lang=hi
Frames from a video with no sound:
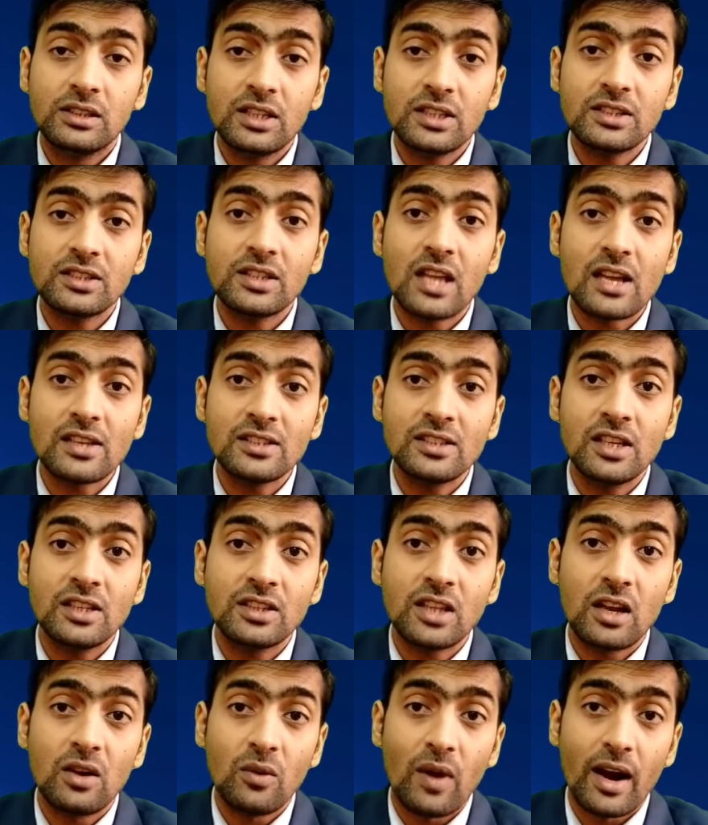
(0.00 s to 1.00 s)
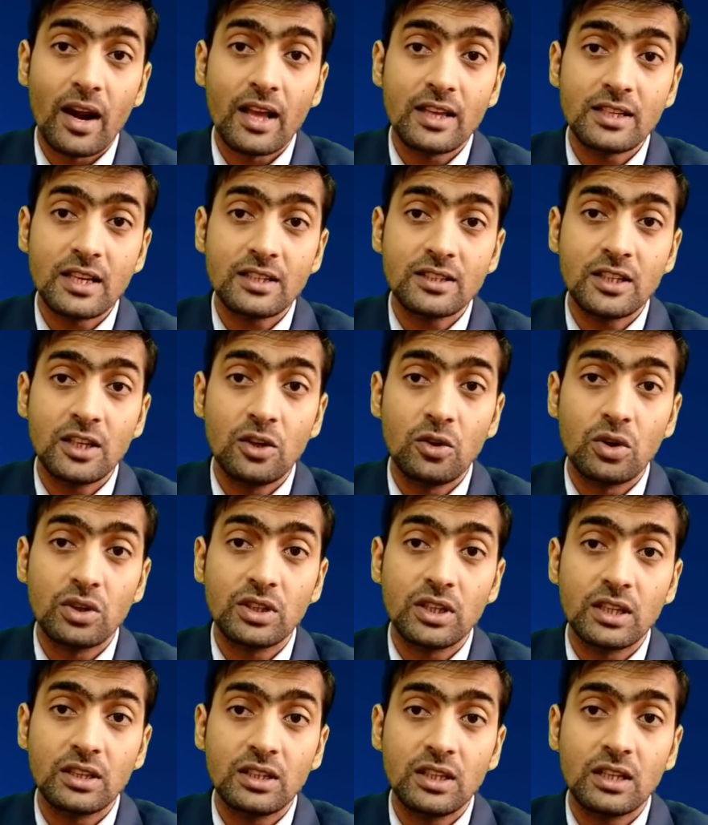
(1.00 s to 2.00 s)
तिस्ता शीतलवाड़ा जैसी
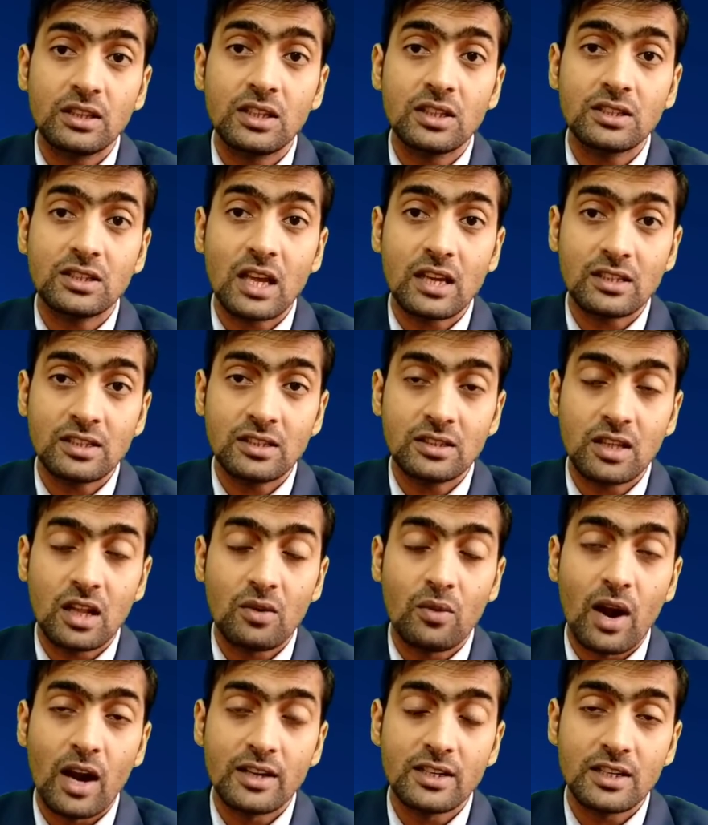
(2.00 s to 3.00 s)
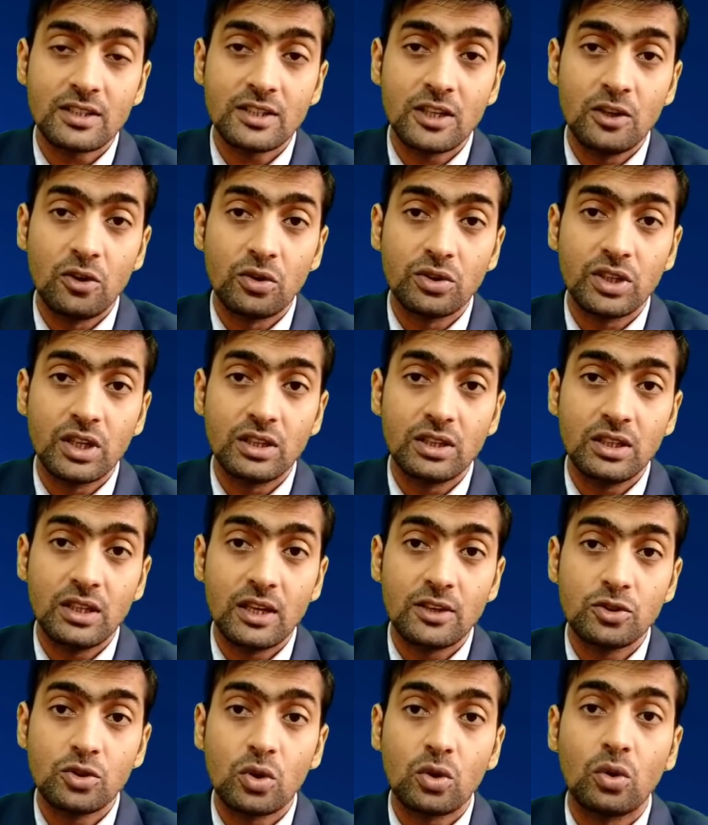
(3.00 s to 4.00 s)
लोग देती है तिस्ता शीतलवाड़ जैसी लोग
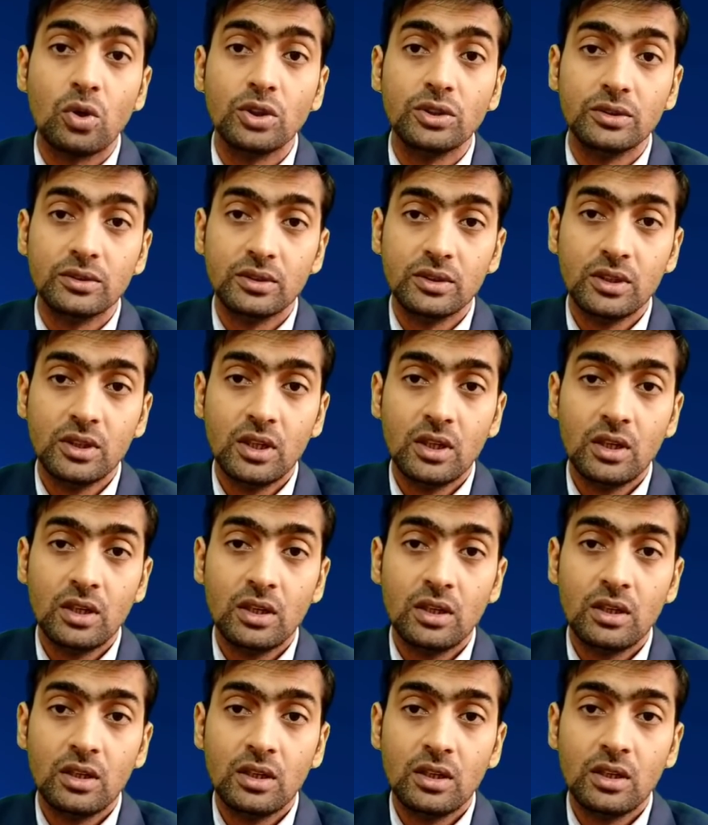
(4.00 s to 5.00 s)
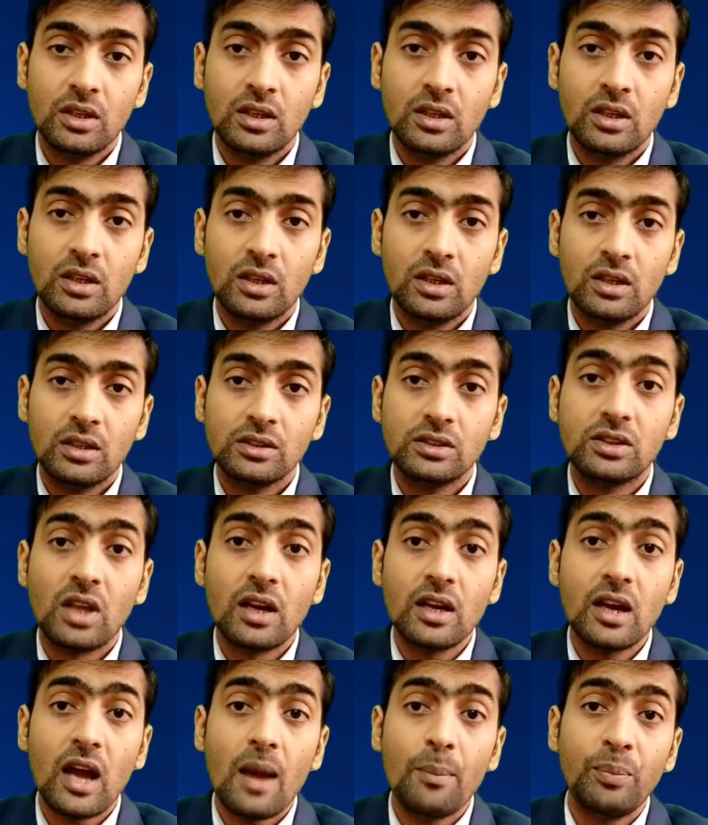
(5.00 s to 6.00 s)
देती है जो खुद
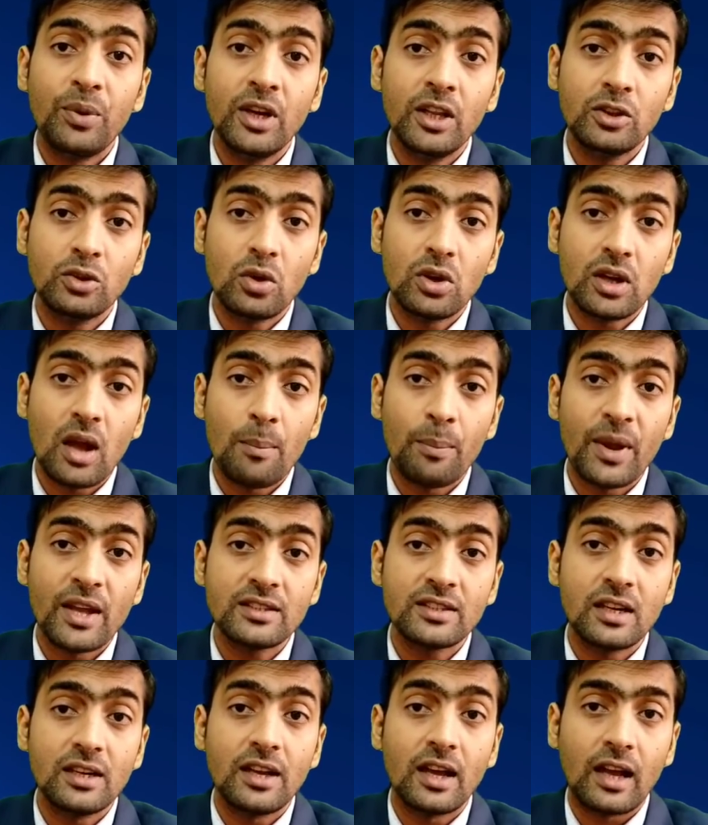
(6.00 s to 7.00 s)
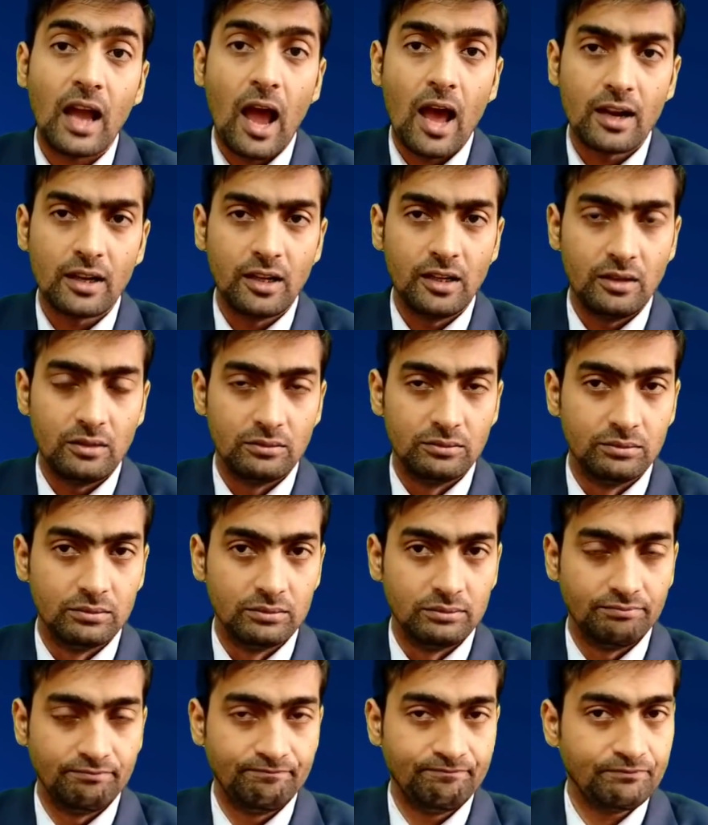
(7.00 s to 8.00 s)
दंगा पीड़ितों का पैसा डकार गई
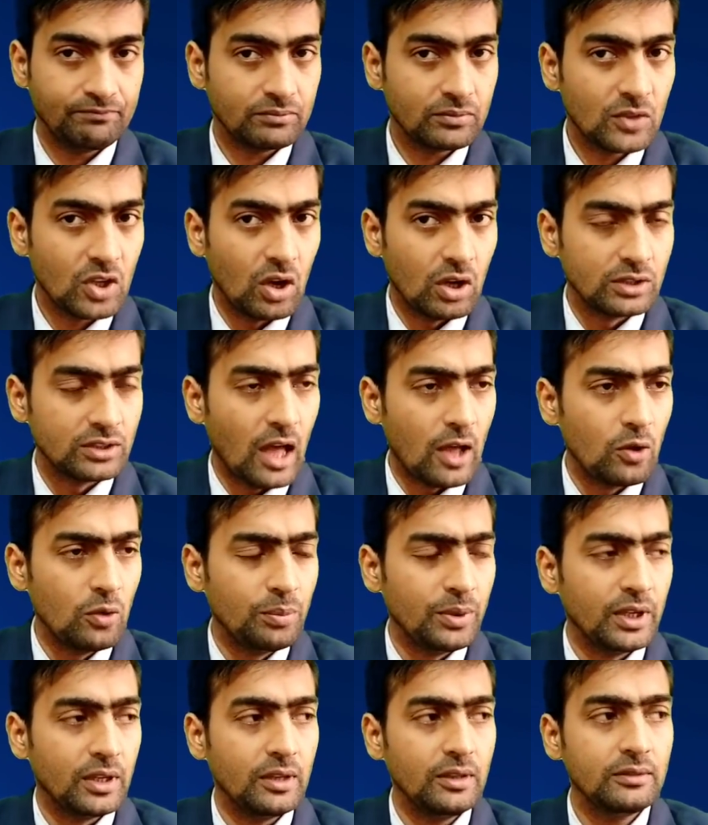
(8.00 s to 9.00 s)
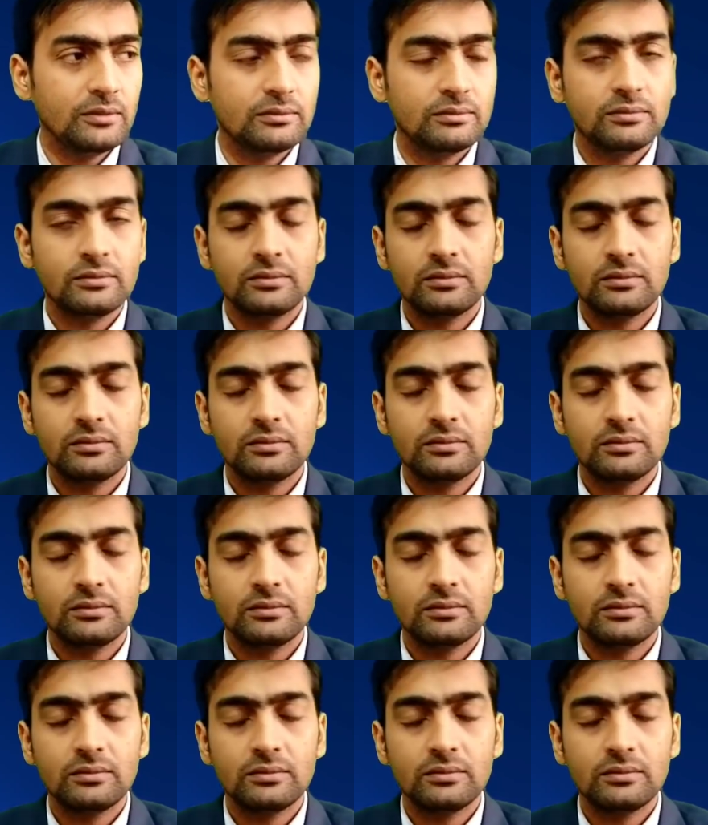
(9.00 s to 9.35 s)
हम्म, और दारू पी गई